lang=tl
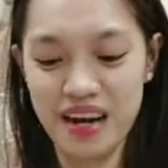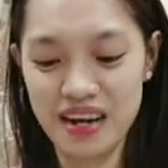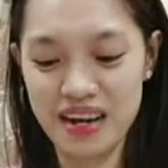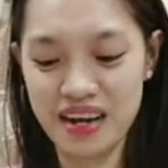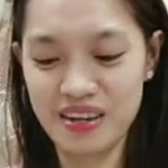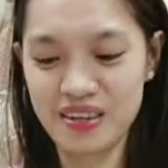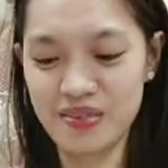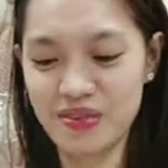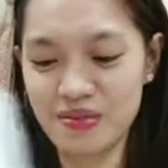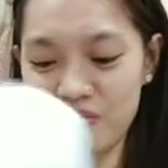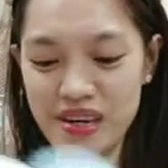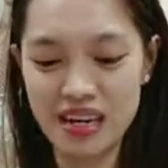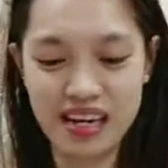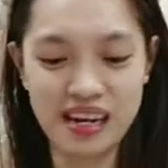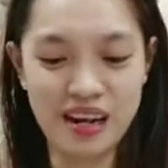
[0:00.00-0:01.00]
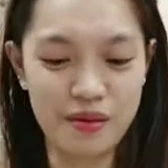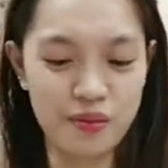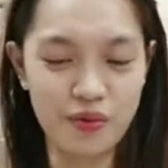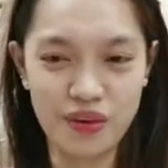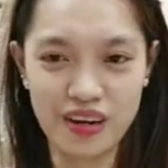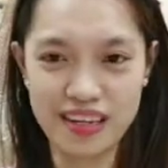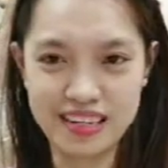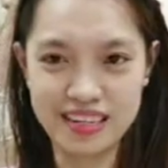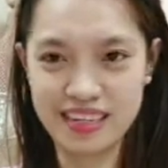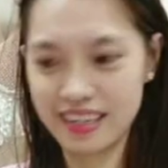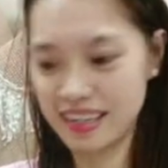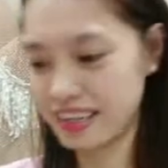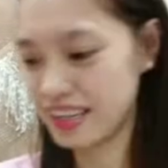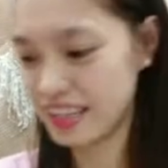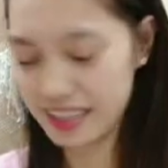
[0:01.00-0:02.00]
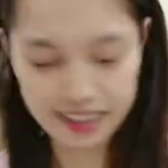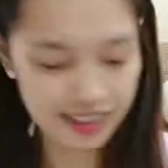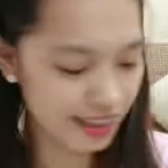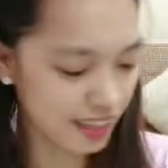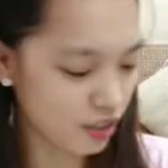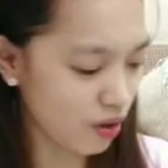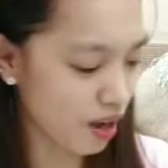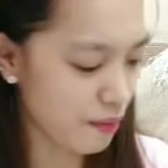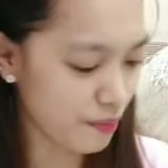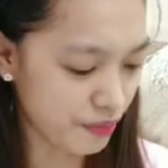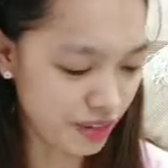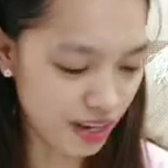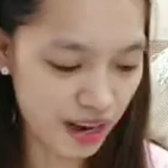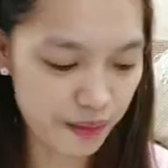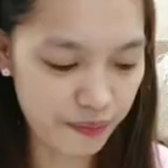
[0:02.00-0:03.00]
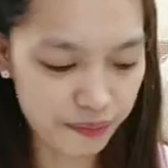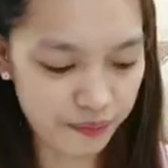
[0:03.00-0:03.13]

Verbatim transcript: baka ano, mali kabukan. Dito ka muna.